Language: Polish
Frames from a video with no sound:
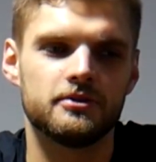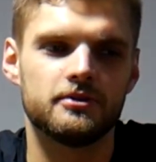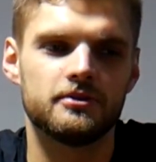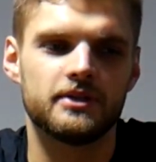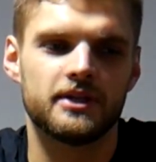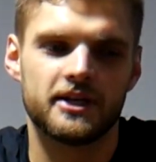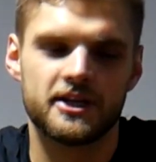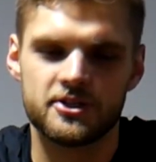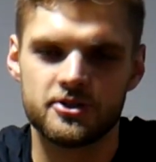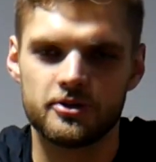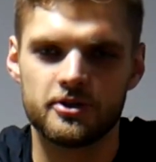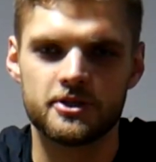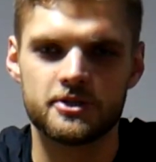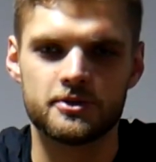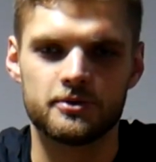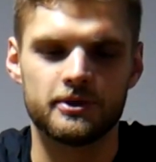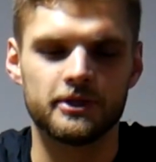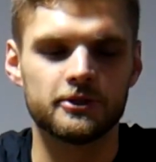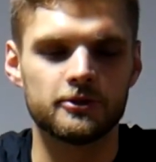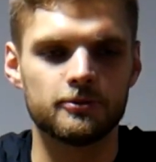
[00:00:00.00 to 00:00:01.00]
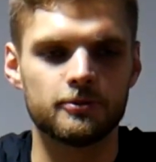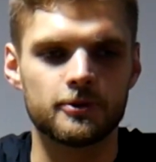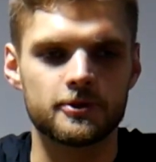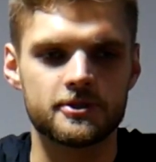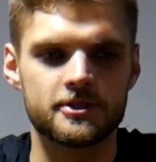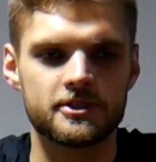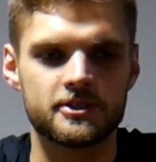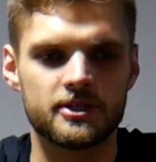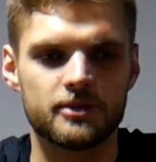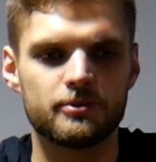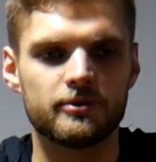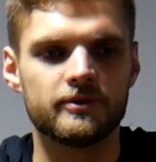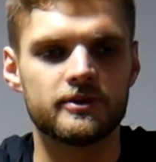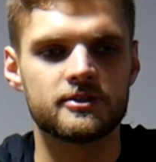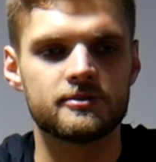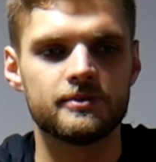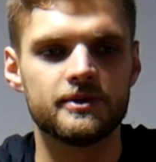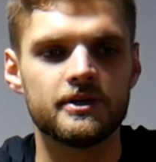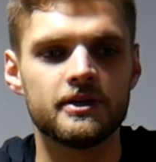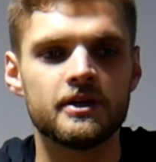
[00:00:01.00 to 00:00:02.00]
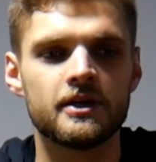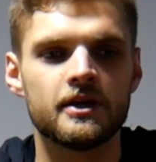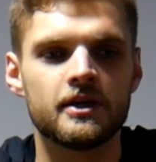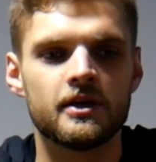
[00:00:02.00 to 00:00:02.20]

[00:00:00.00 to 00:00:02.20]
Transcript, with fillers: narażone są na tą pozycję, powiedzmy,